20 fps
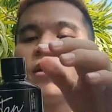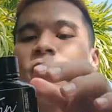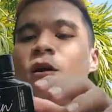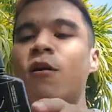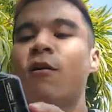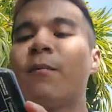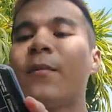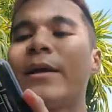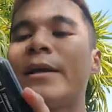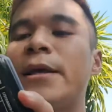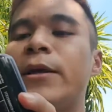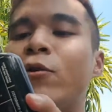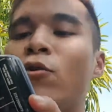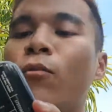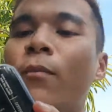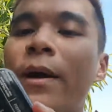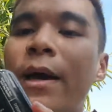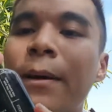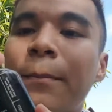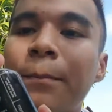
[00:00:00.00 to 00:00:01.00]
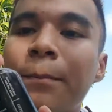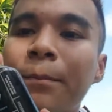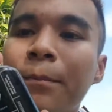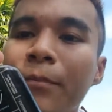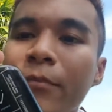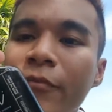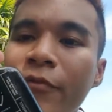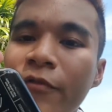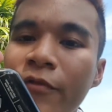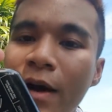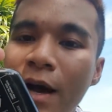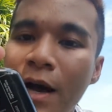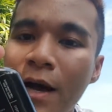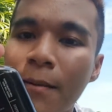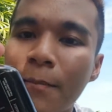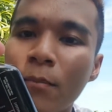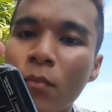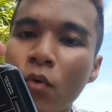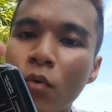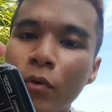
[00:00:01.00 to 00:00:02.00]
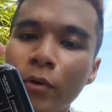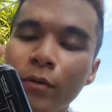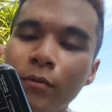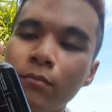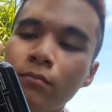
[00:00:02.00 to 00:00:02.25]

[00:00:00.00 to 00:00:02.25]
น้องมาในรูปแบบฝาหมุน